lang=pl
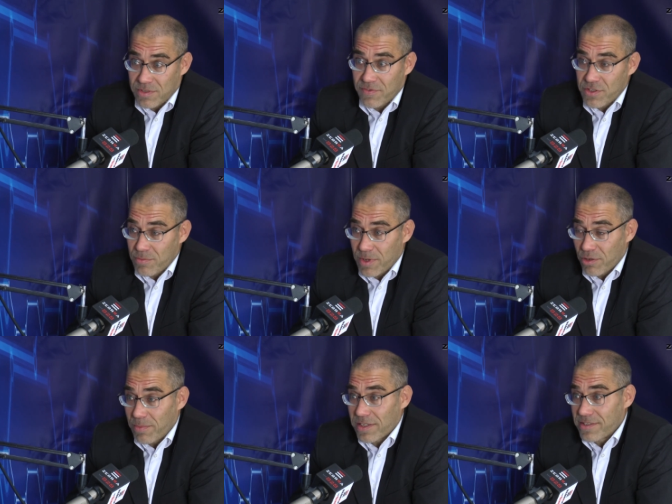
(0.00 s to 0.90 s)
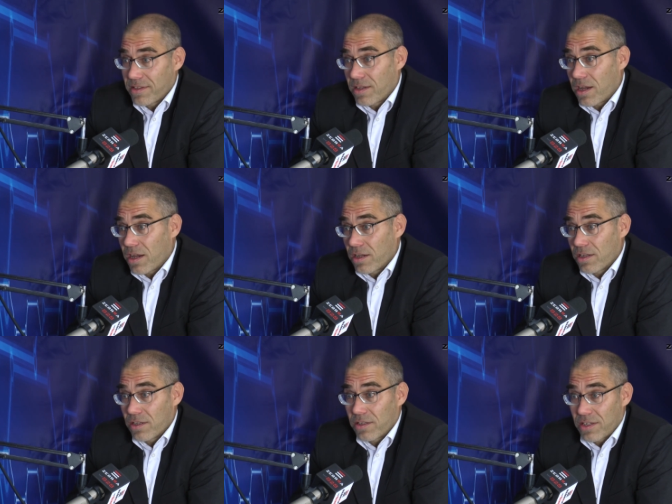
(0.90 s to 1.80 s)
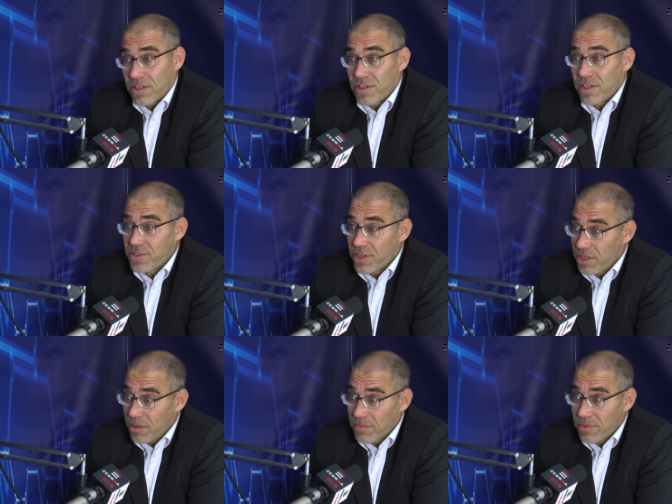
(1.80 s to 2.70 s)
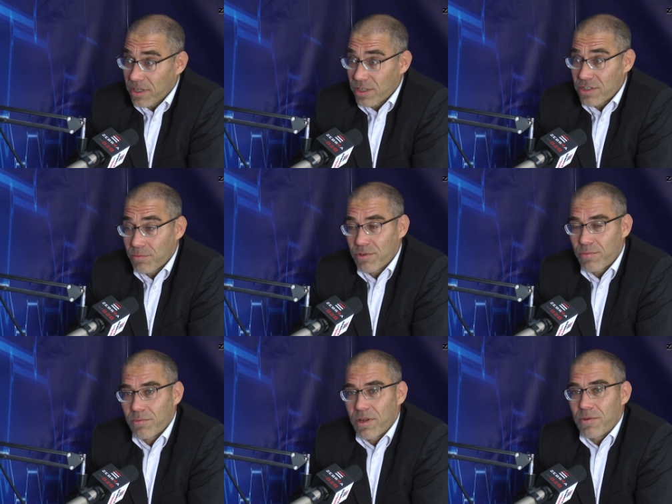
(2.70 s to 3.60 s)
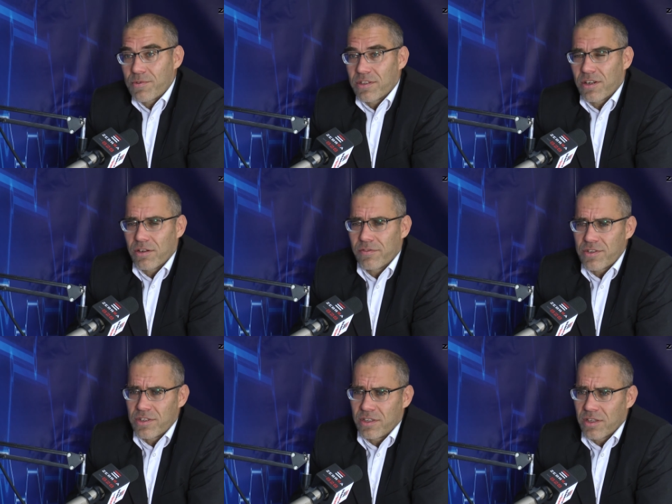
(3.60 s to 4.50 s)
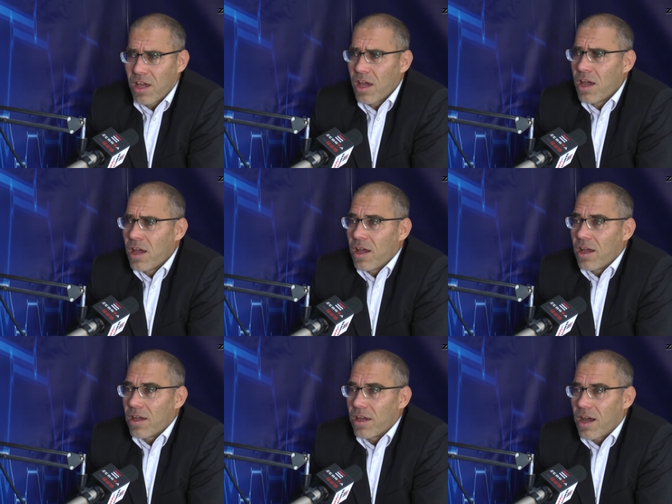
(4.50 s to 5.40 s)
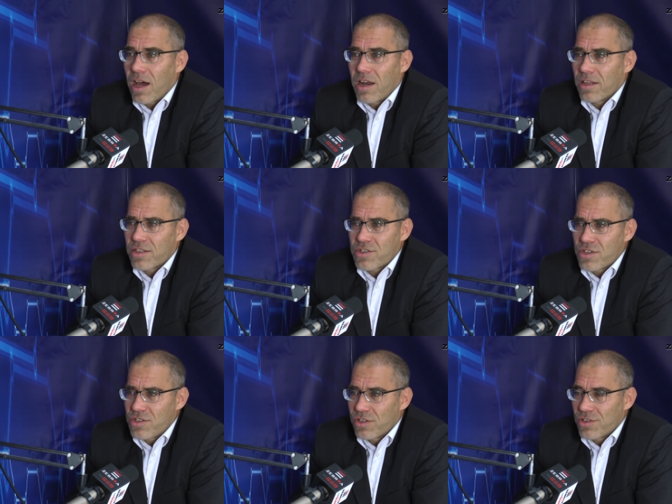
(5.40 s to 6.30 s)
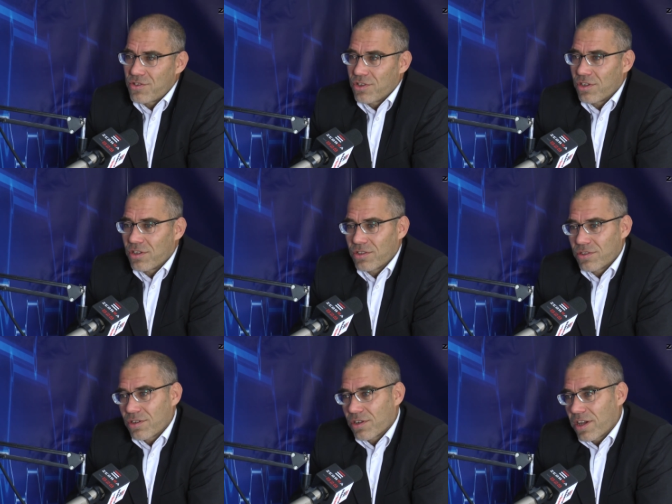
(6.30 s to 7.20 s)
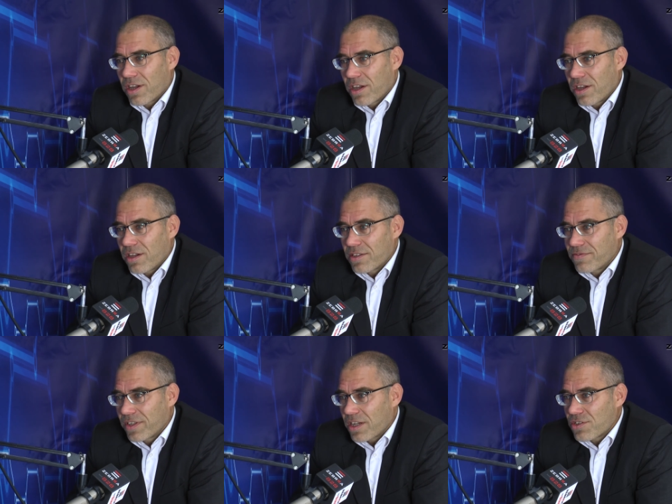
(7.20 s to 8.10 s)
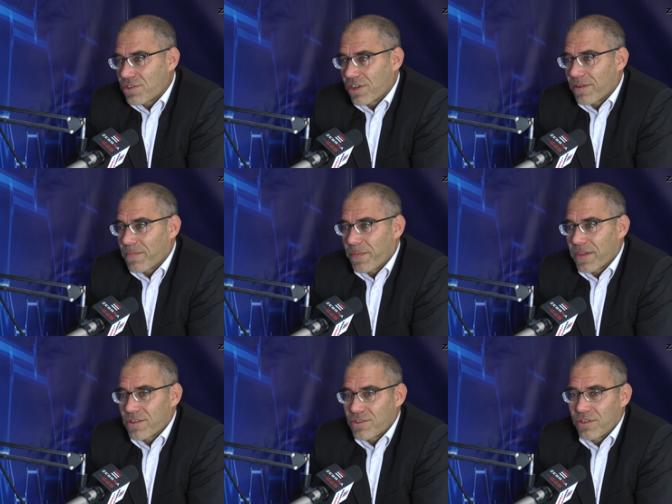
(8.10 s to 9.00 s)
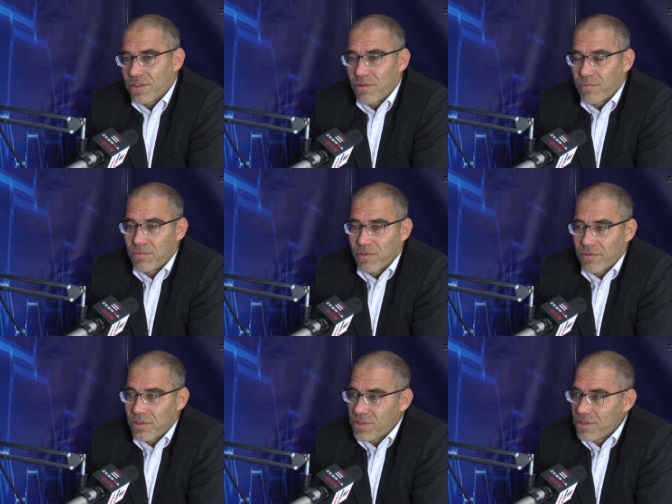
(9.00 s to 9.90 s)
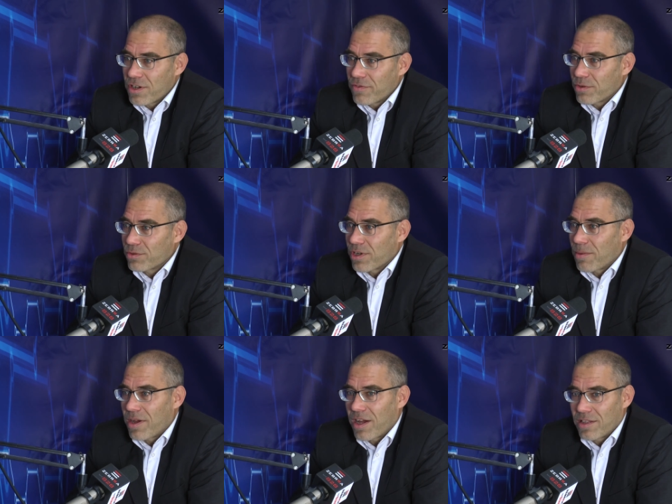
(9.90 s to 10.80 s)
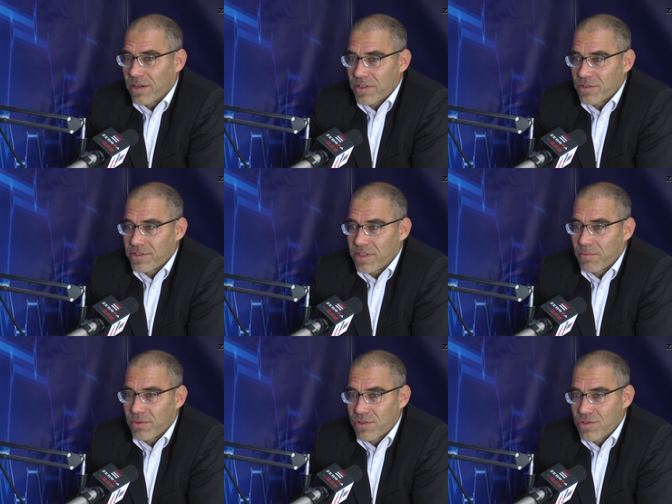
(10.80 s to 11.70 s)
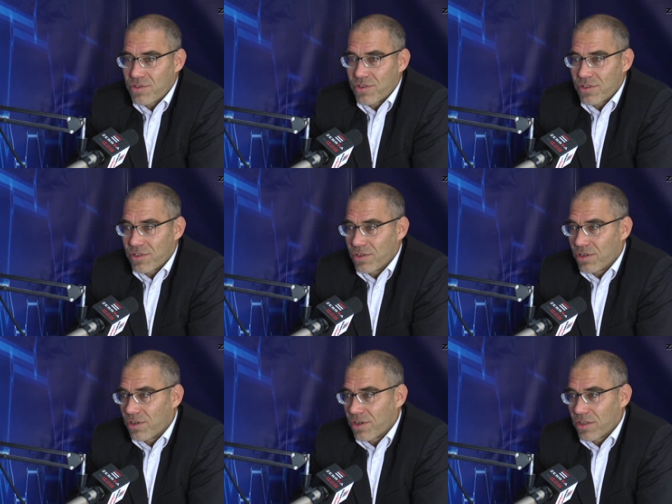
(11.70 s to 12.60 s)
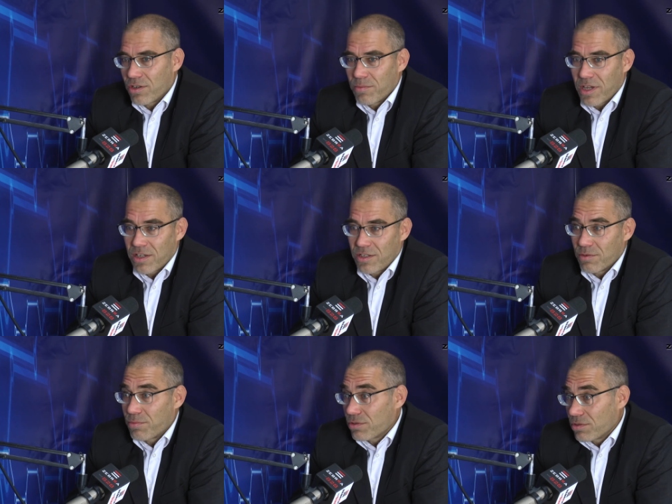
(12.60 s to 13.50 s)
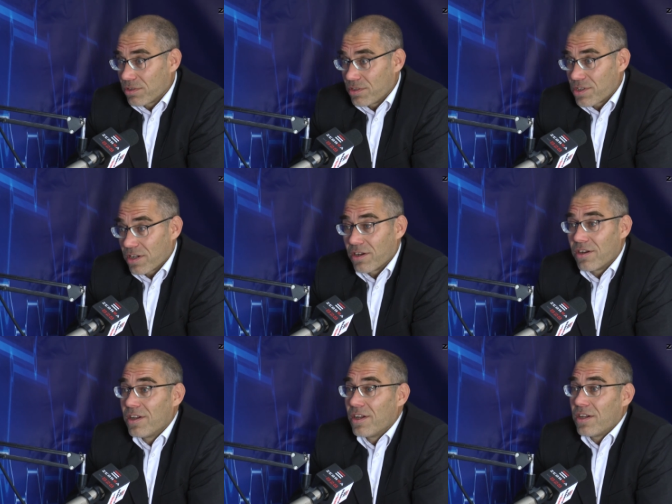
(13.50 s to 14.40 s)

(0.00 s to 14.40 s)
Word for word: wstrzymano pracę na trasie S7, jakieś tam były problemy przetargowe czy inne, ale też jeśli chodzi o drogę S12, czyli tę równoleżnikową, która ma dawać dostępność do Radomia i do portu lotniczego